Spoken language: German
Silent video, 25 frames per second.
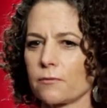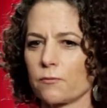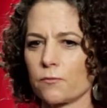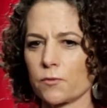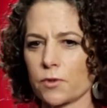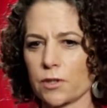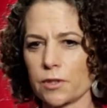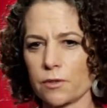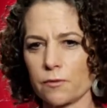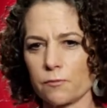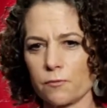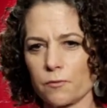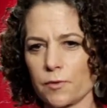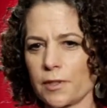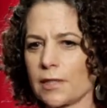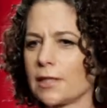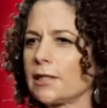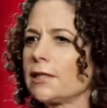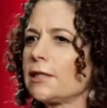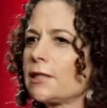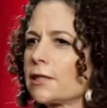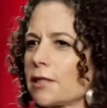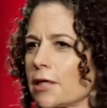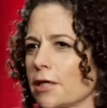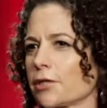she
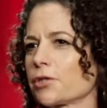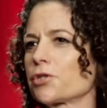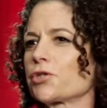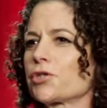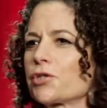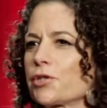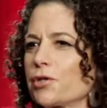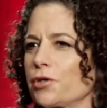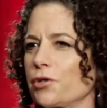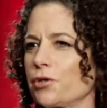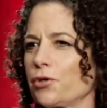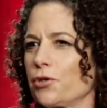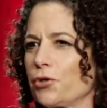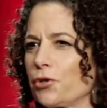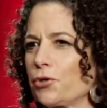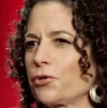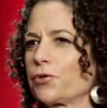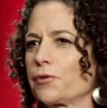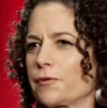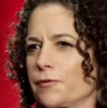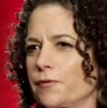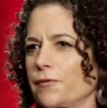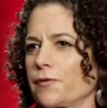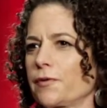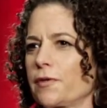really touched the
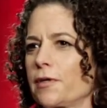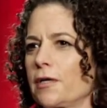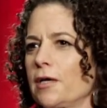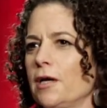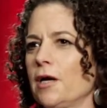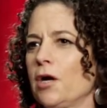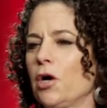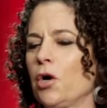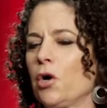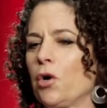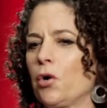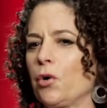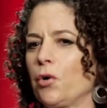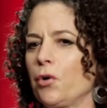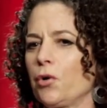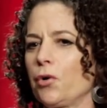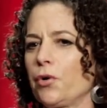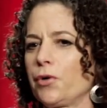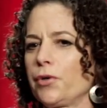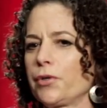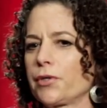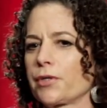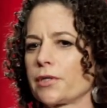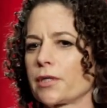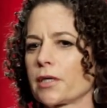nerve.
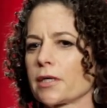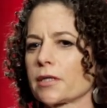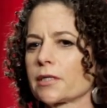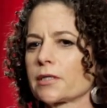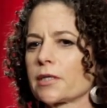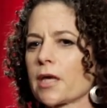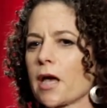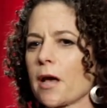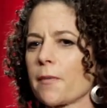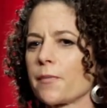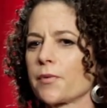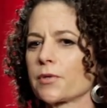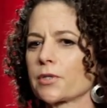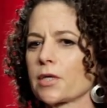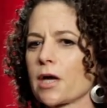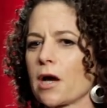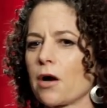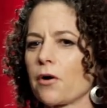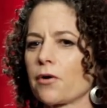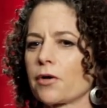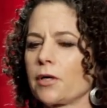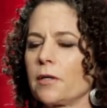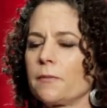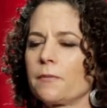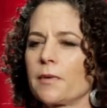Und das habe ich
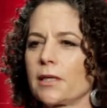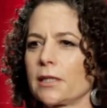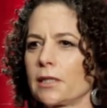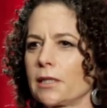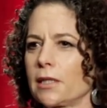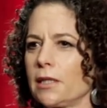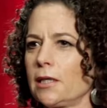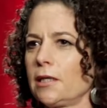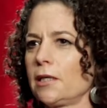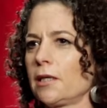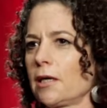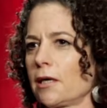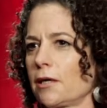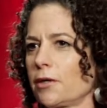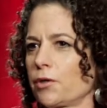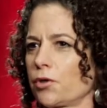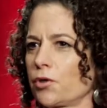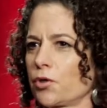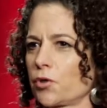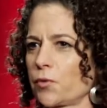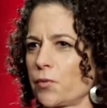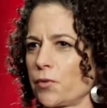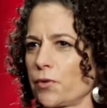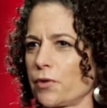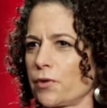auch in meiner Kindheit
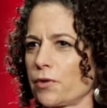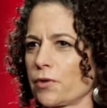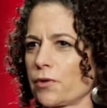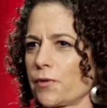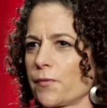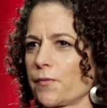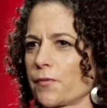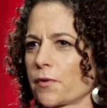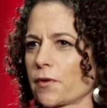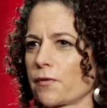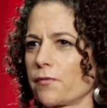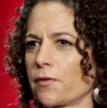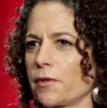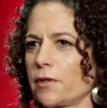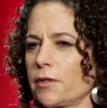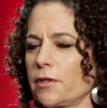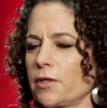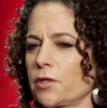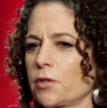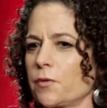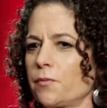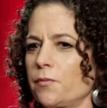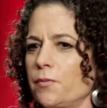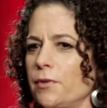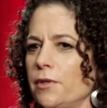gespürt aber
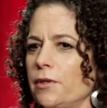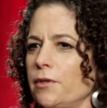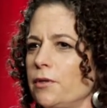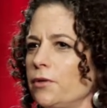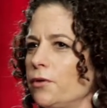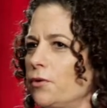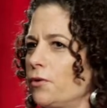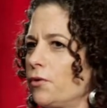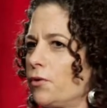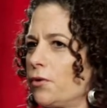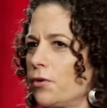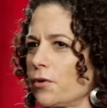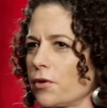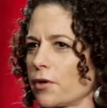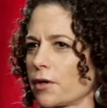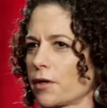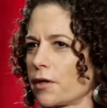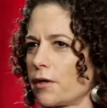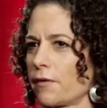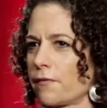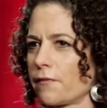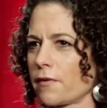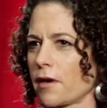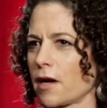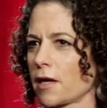ich bin in New York
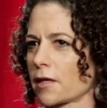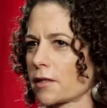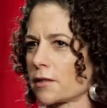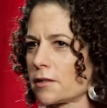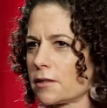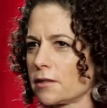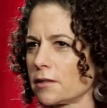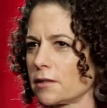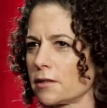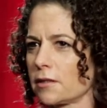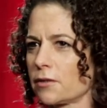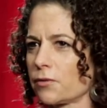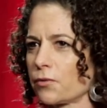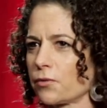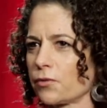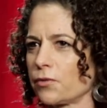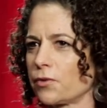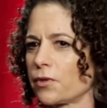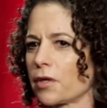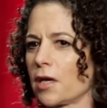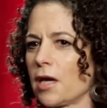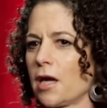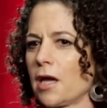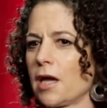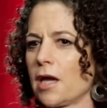erwachsen und
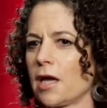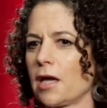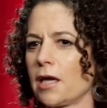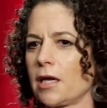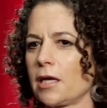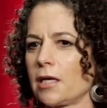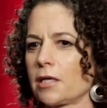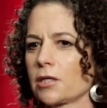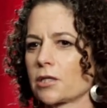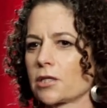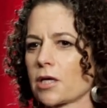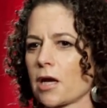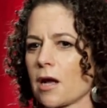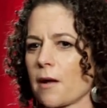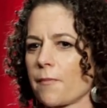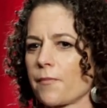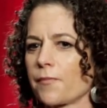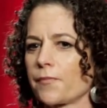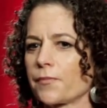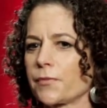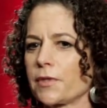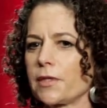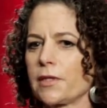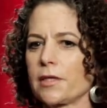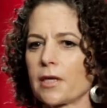ich habe
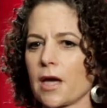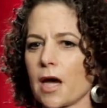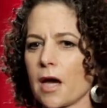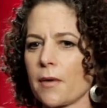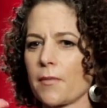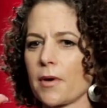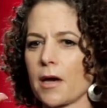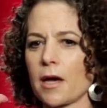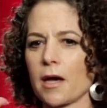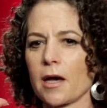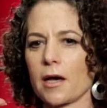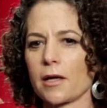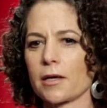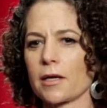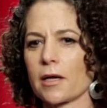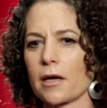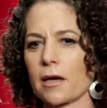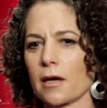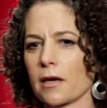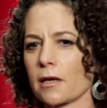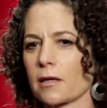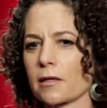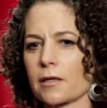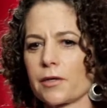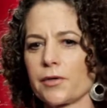die Name Hannah
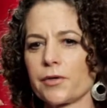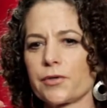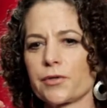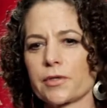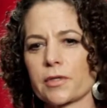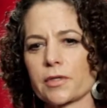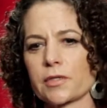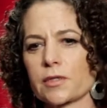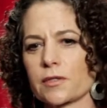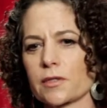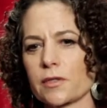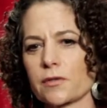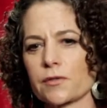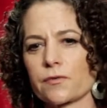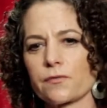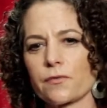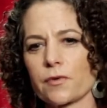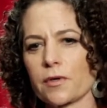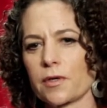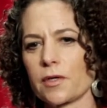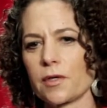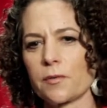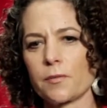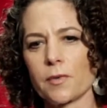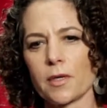Arendt, das, das
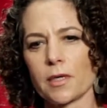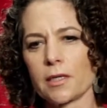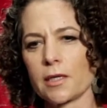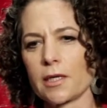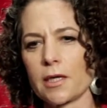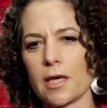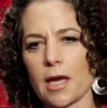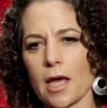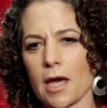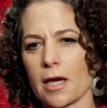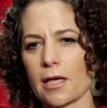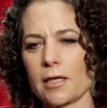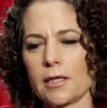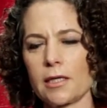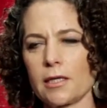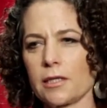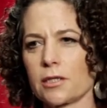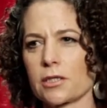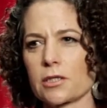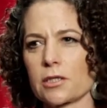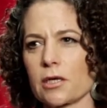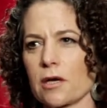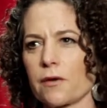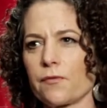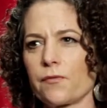war immer eine
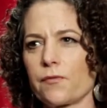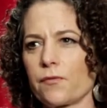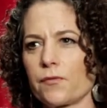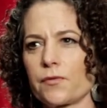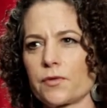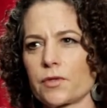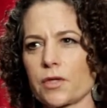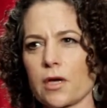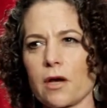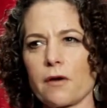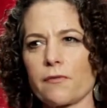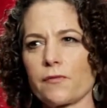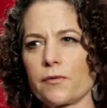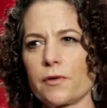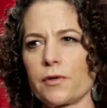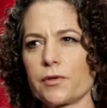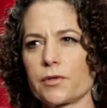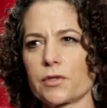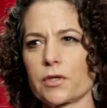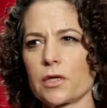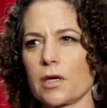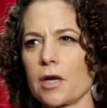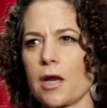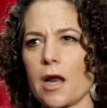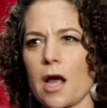
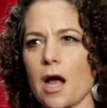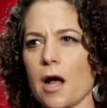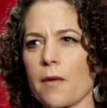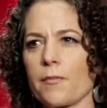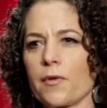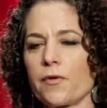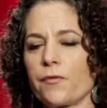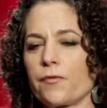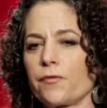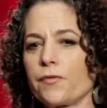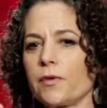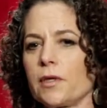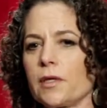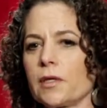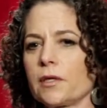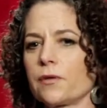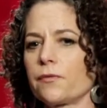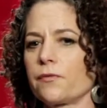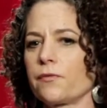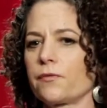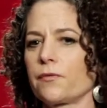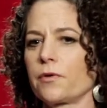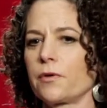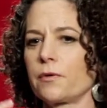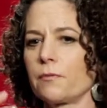leidenschaftliche Name. Viele
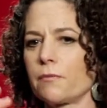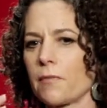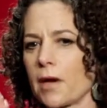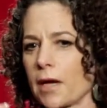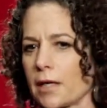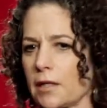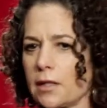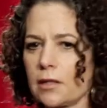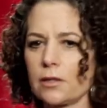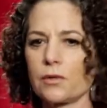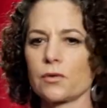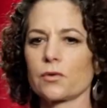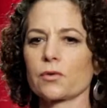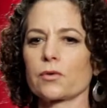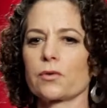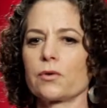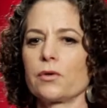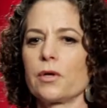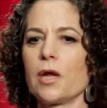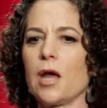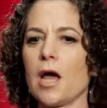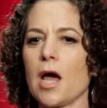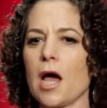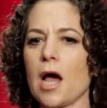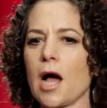von meinem Hintergrund
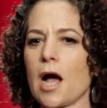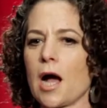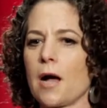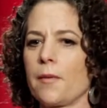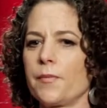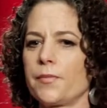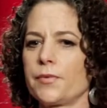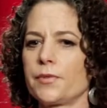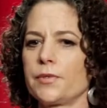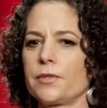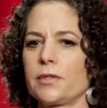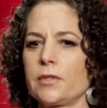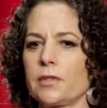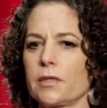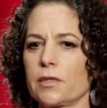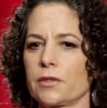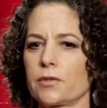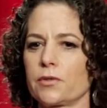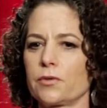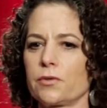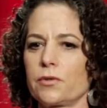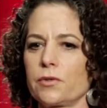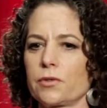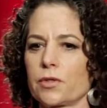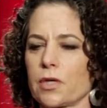haben sie
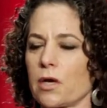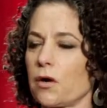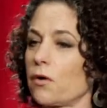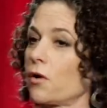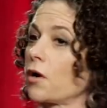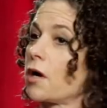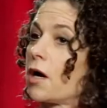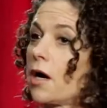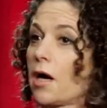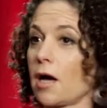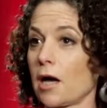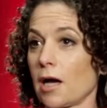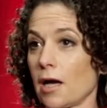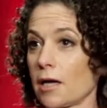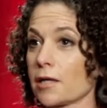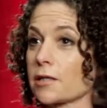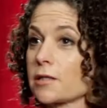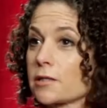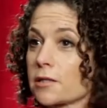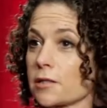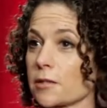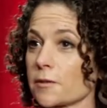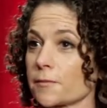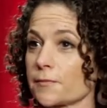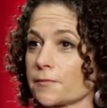natürlich auch
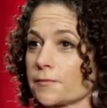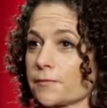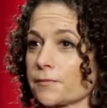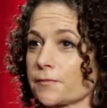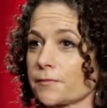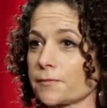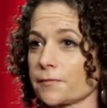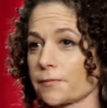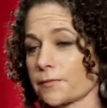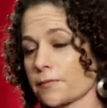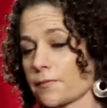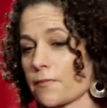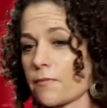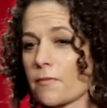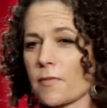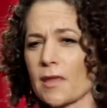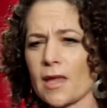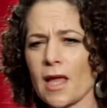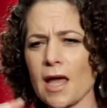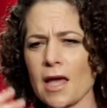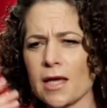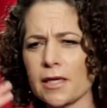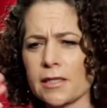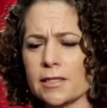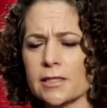gehasst.
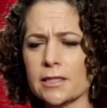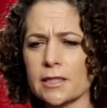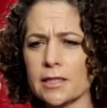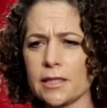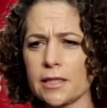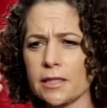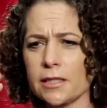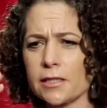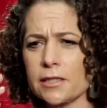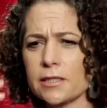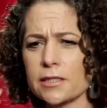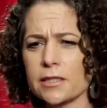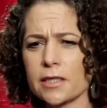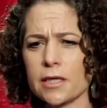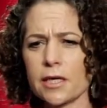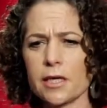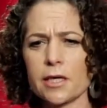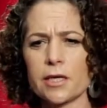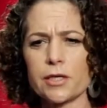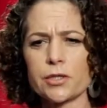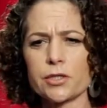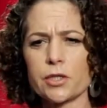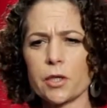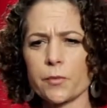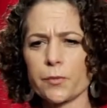Als Kind,
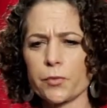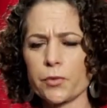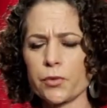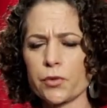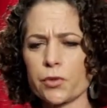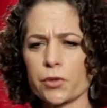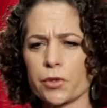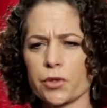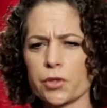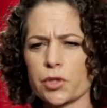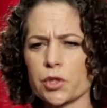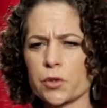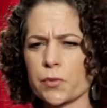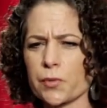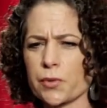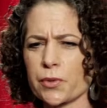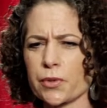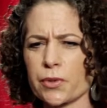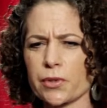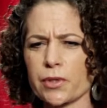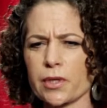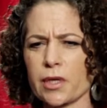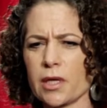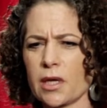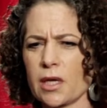ich habe nur
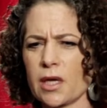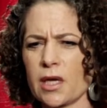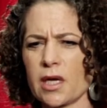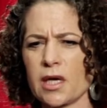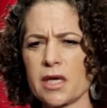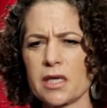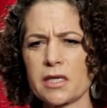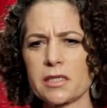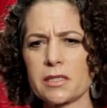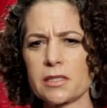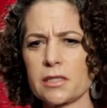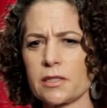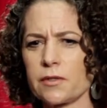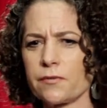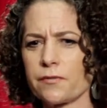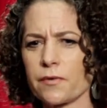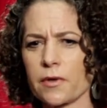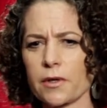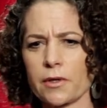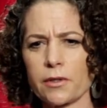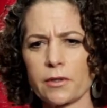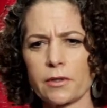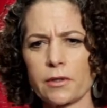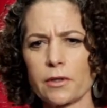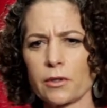gespürt, sie
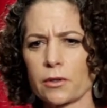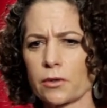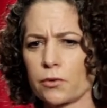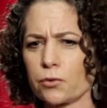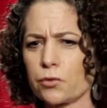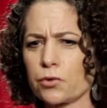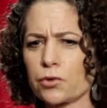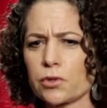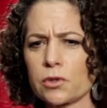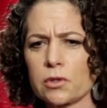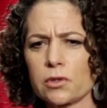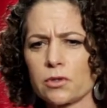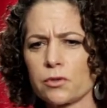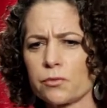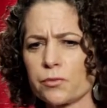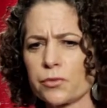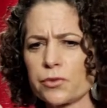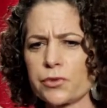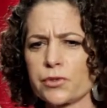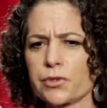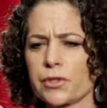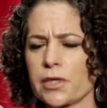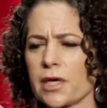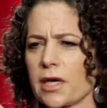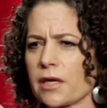war in Jerusalem
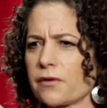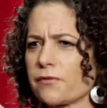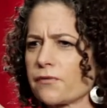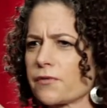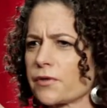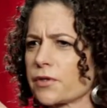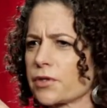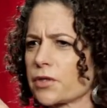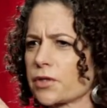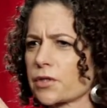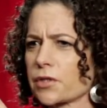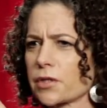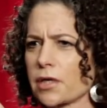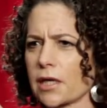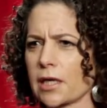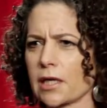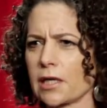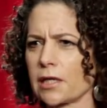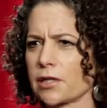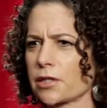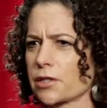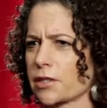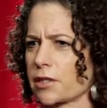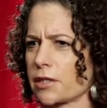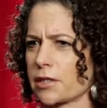und sie hat was
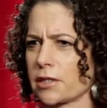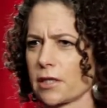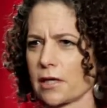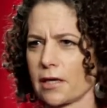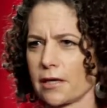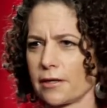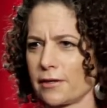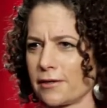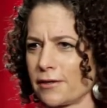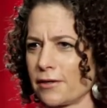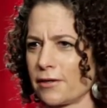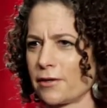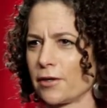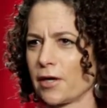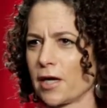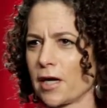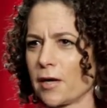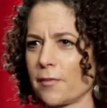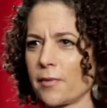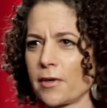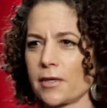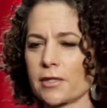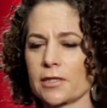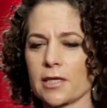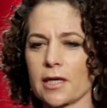schrecklich getan.
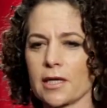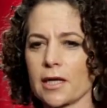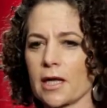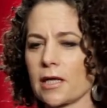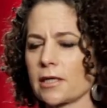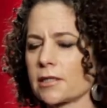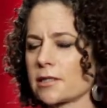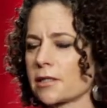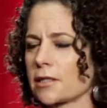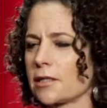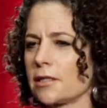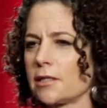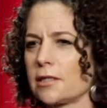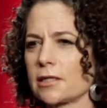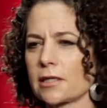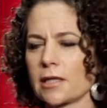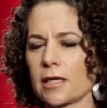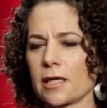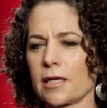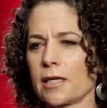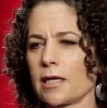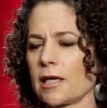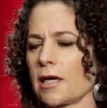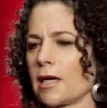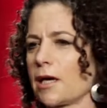Aber ich hatte als Kind
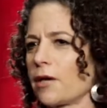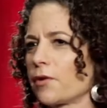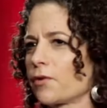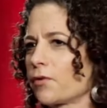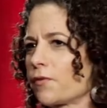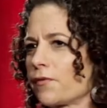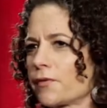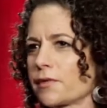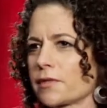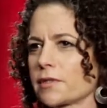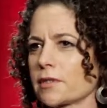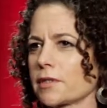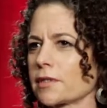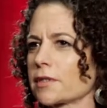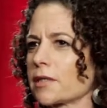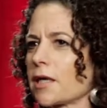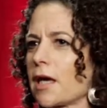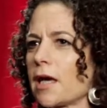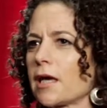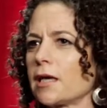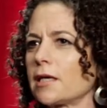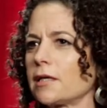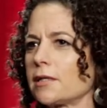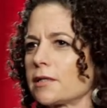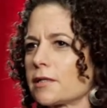keine Ahnung, was das
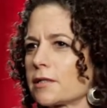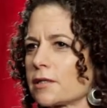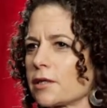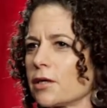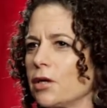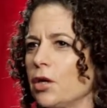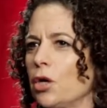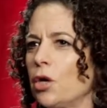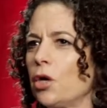heißt.